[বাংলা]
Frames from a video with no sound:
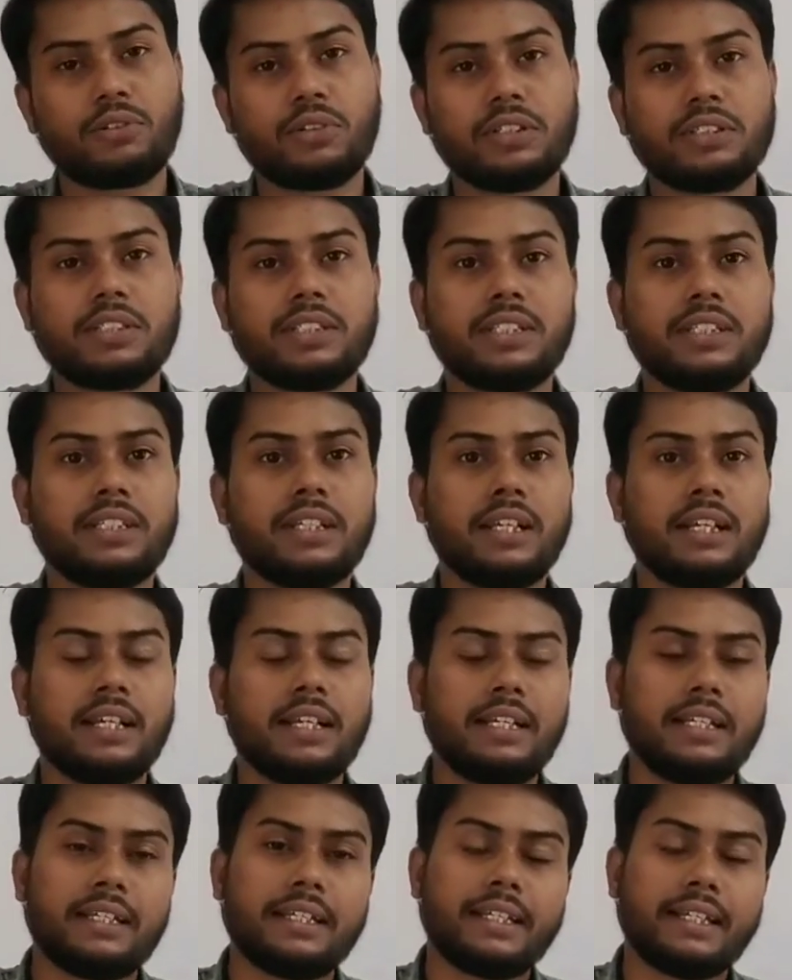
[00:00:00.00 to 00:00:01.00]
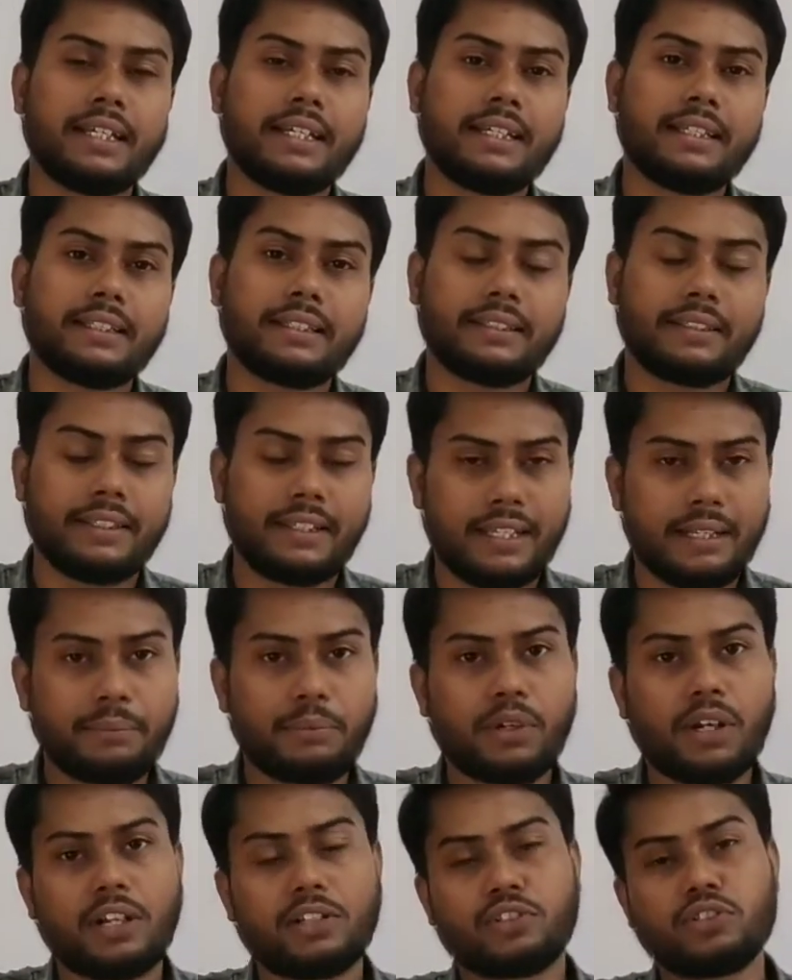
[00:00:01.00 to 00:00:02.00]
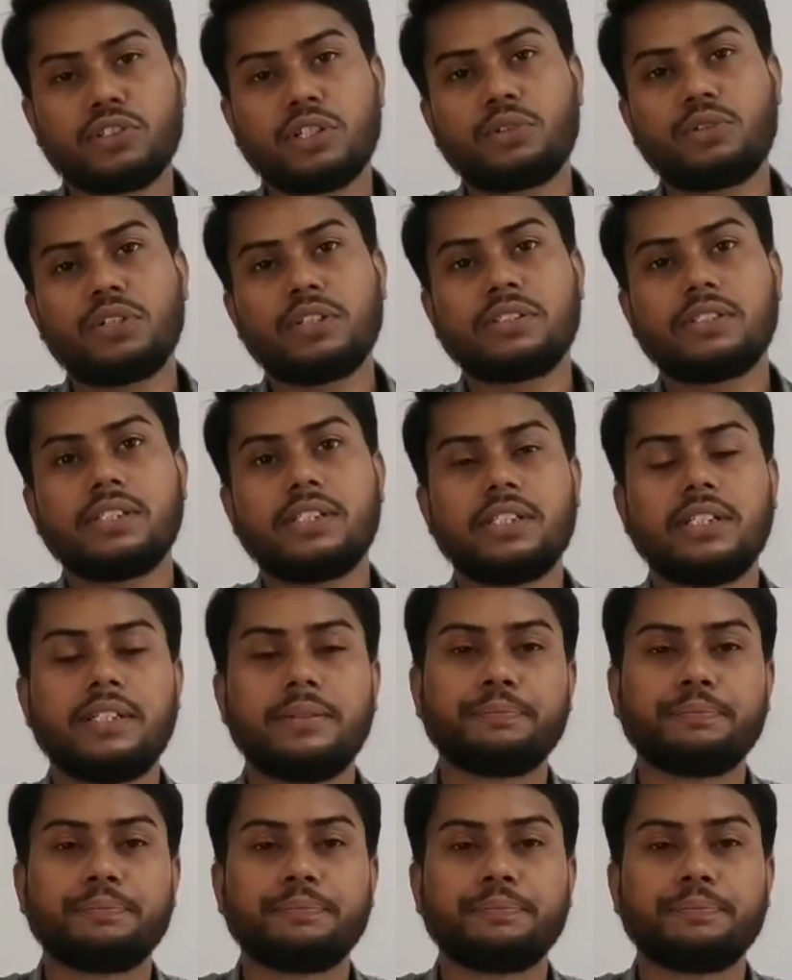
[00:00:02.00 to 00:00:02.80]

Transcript: করেছি এরপর আলোচনা করেছি